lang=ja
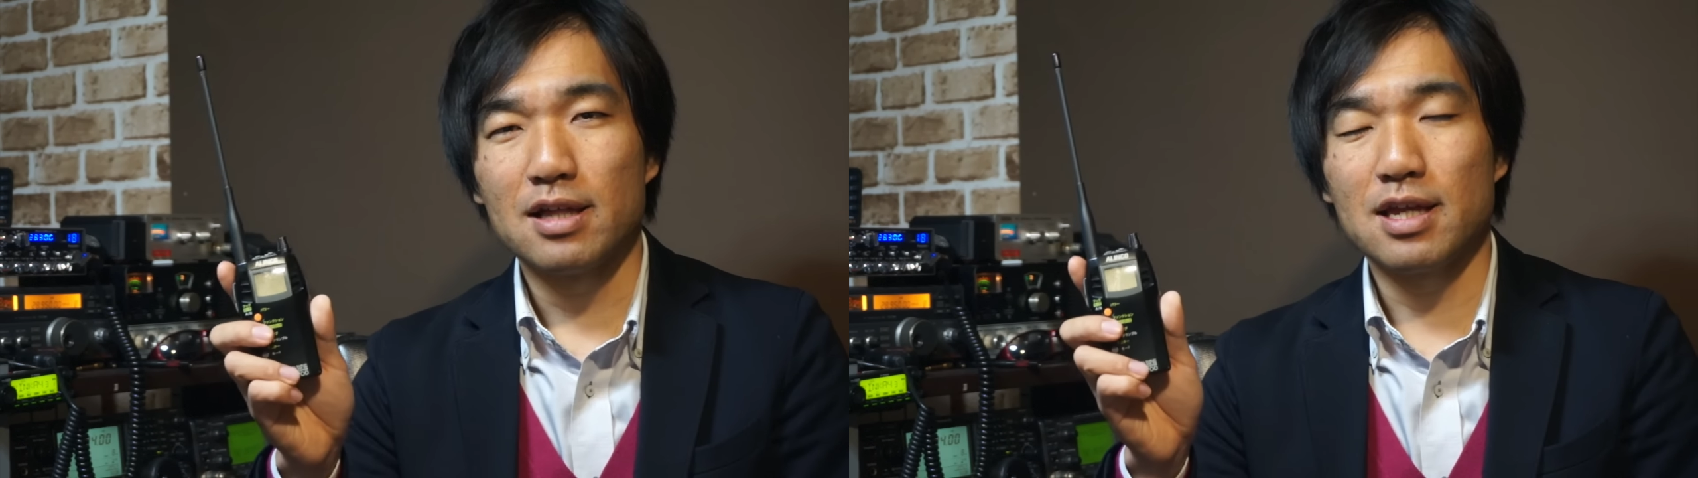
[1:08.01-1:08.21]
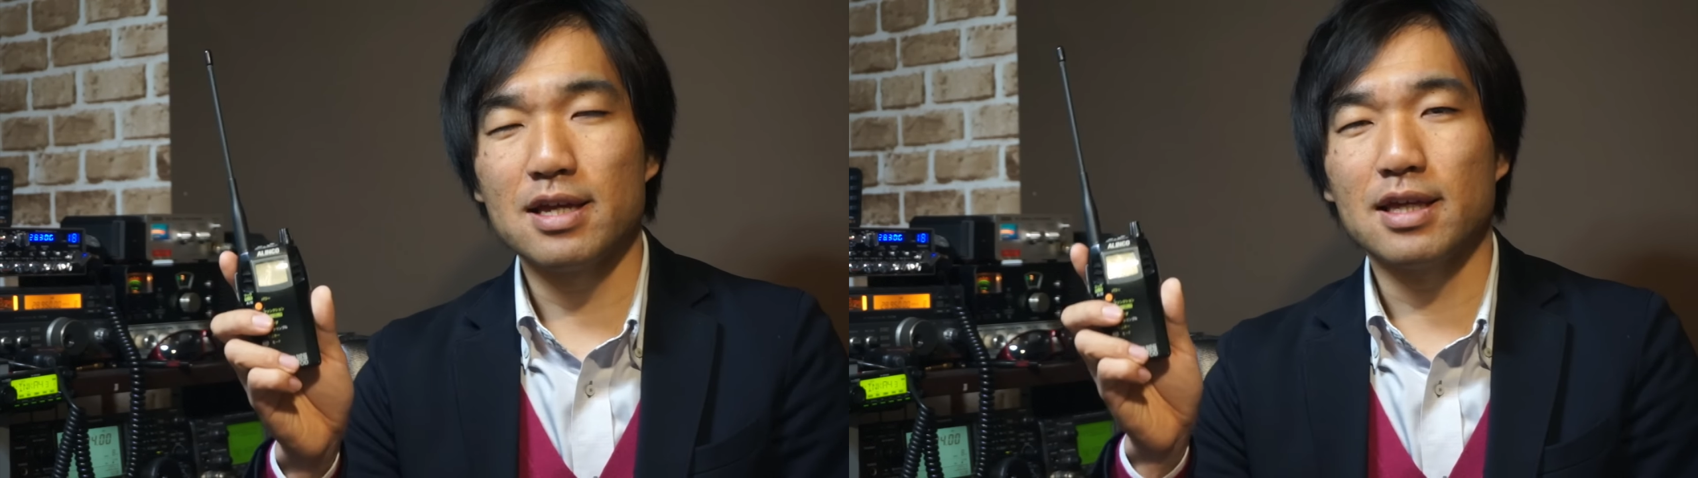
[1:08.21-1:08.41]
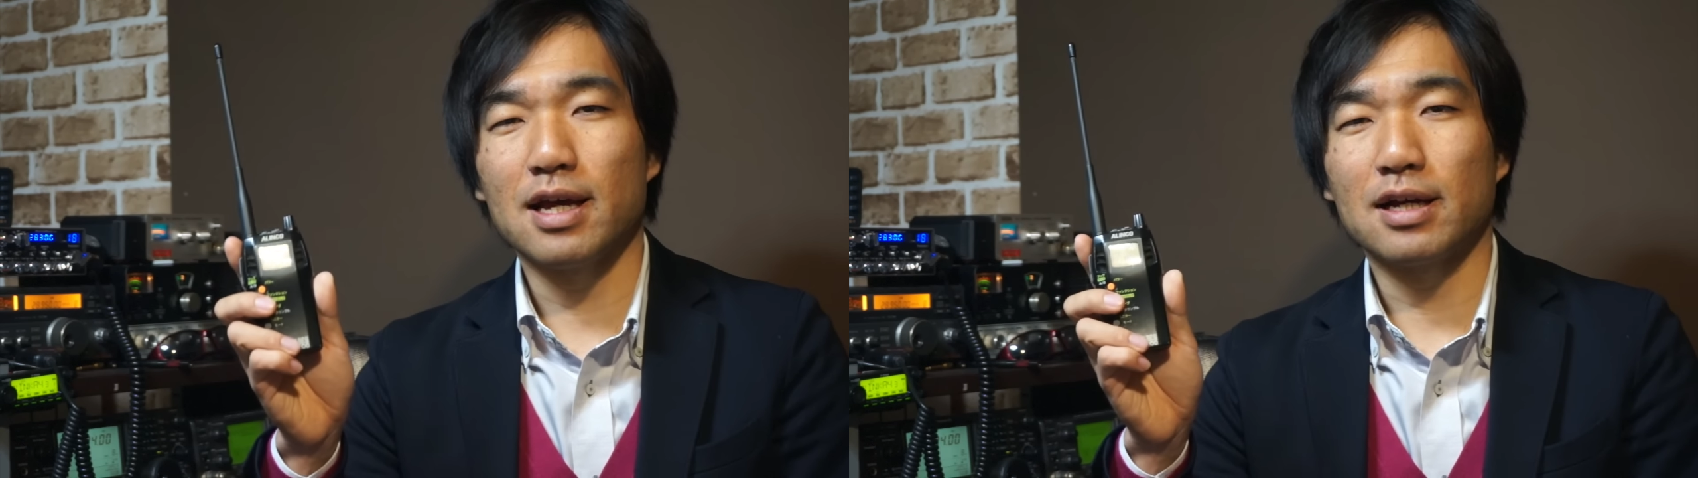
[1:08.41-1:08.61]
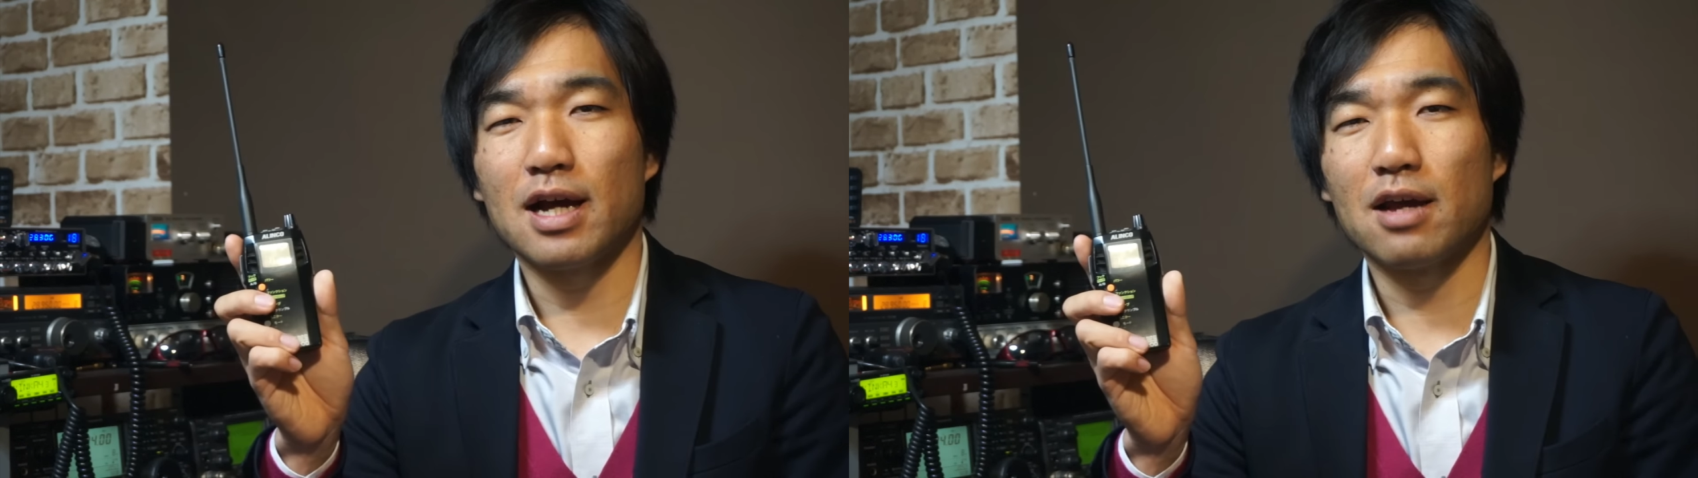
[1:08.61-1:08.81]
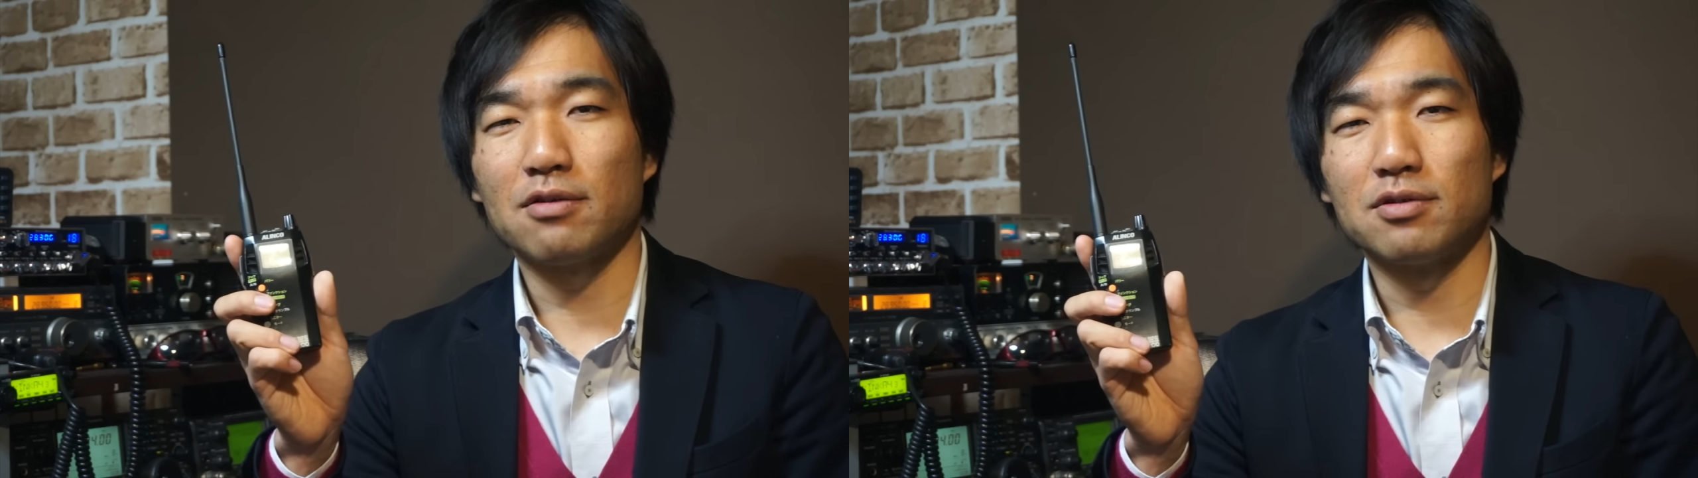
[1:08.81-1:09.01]
天気が
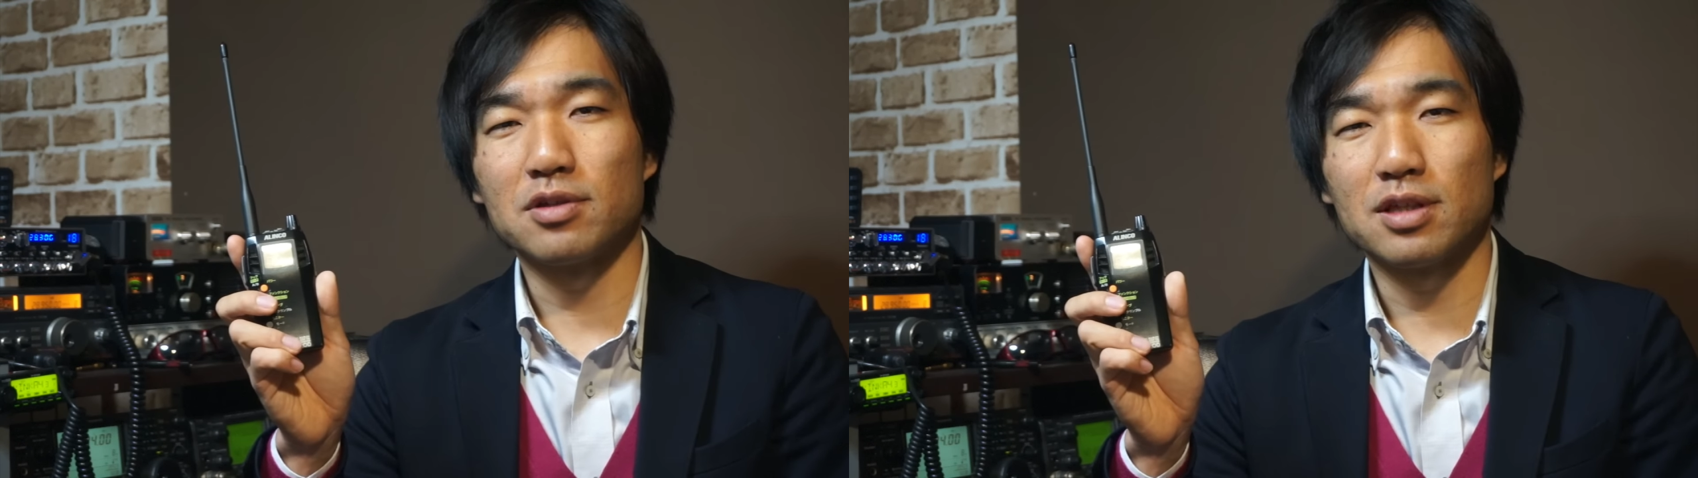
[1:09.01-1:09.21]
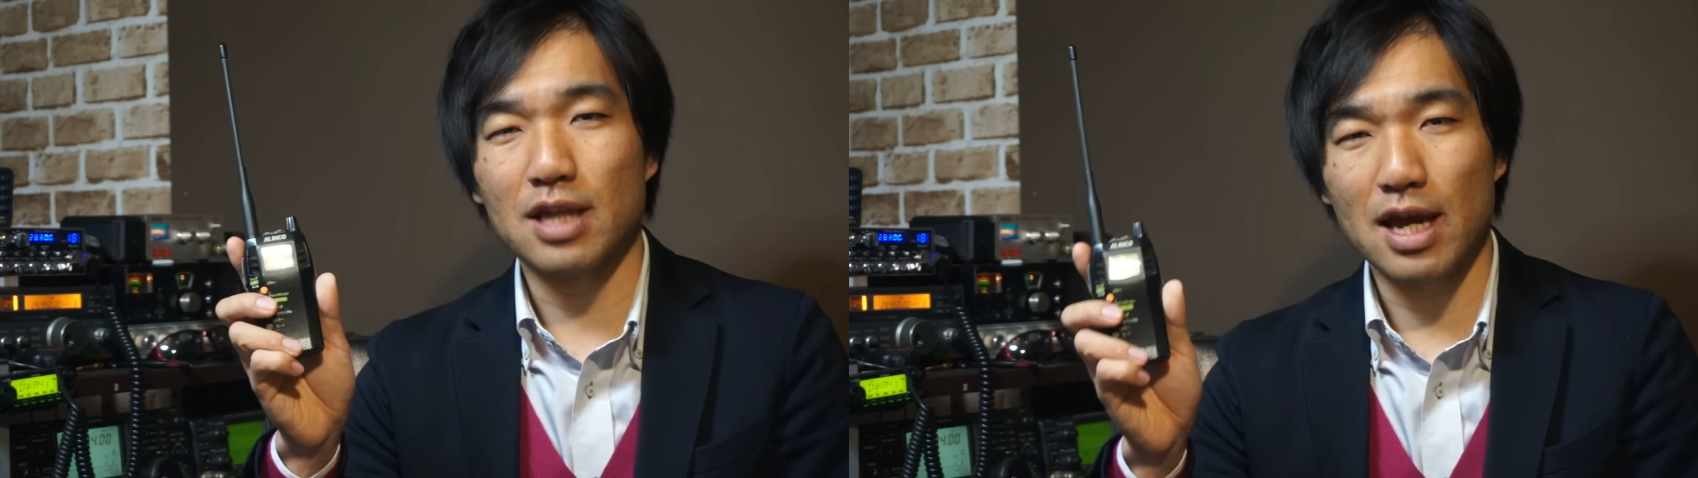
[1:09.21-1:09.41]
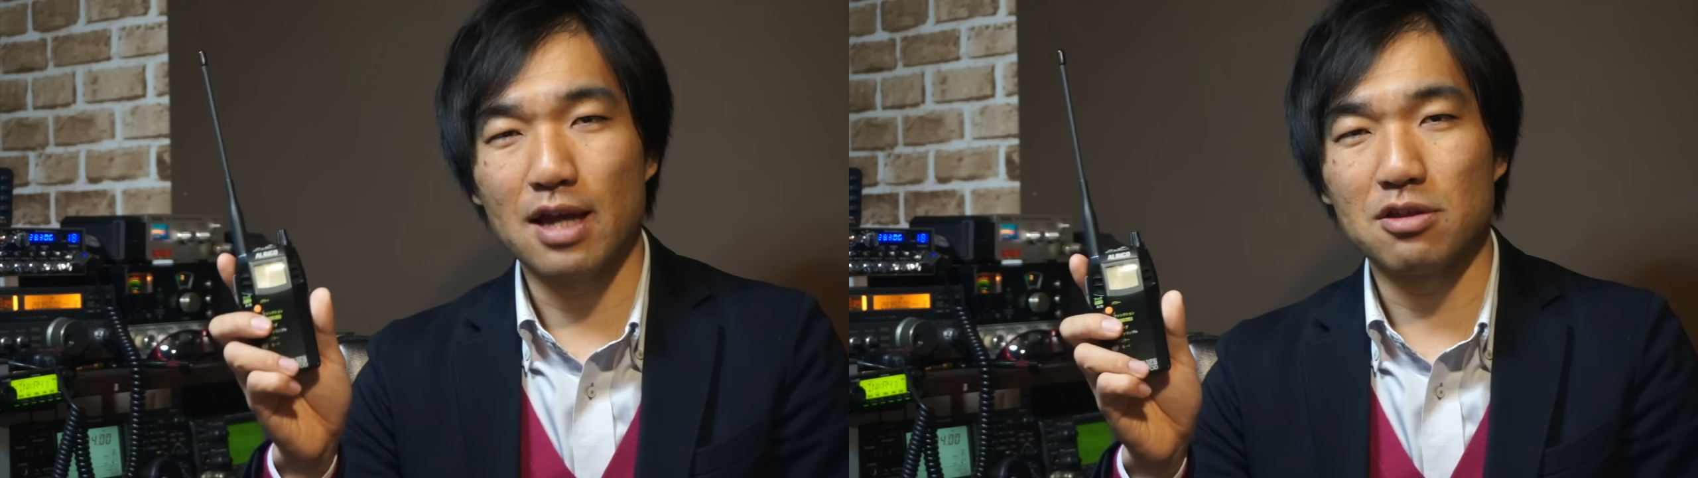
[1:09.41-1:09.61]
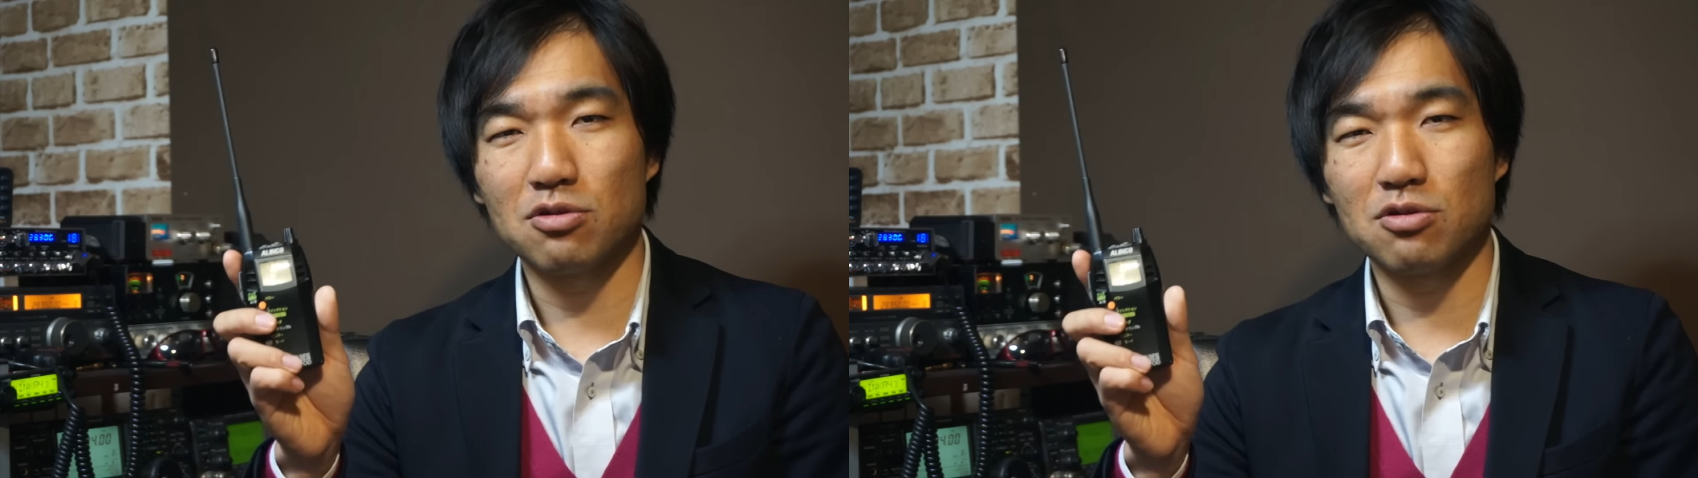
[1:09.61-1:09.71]
回復して